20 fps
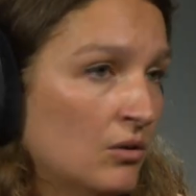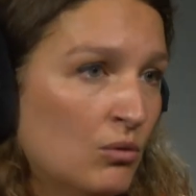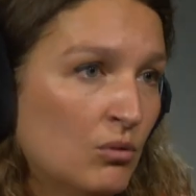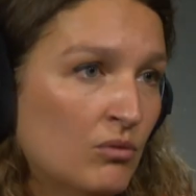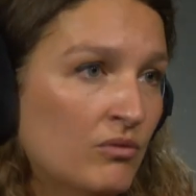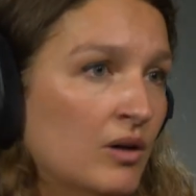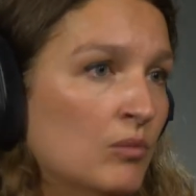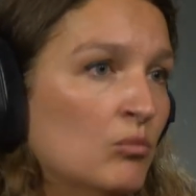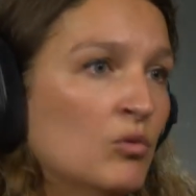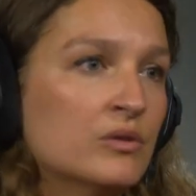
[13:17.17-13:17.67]
On
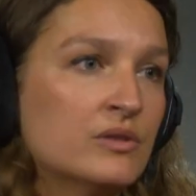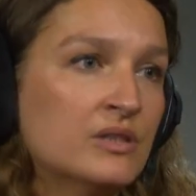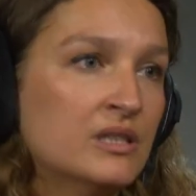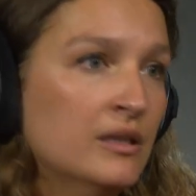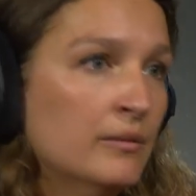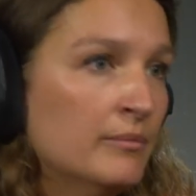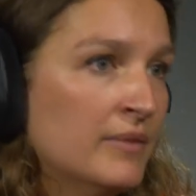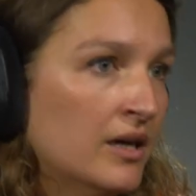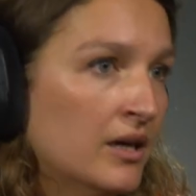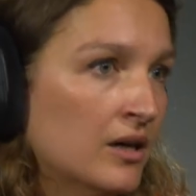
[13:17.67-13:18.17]
va moins au
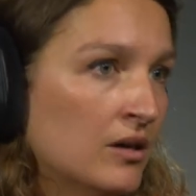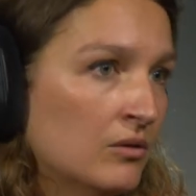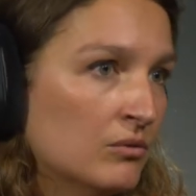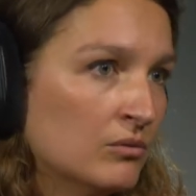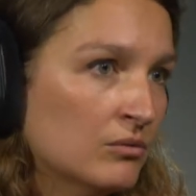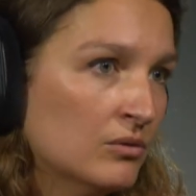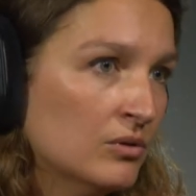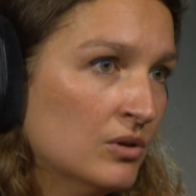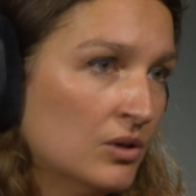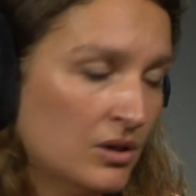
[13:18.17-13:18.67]
cinéma,
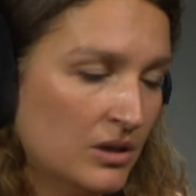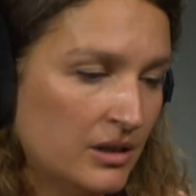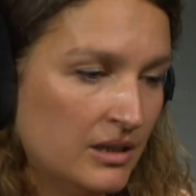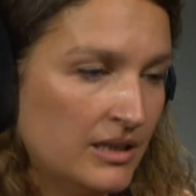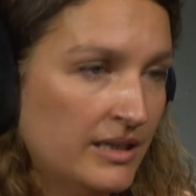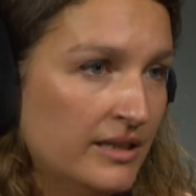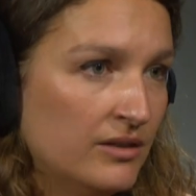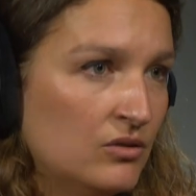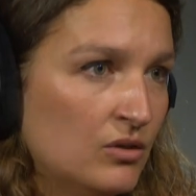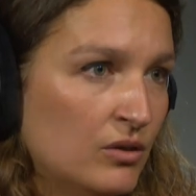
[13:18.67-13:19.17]

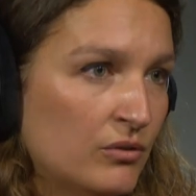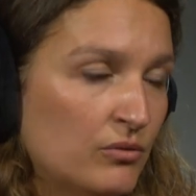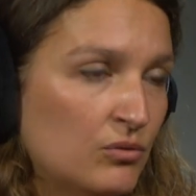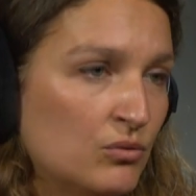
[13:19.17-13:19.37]
les œuvres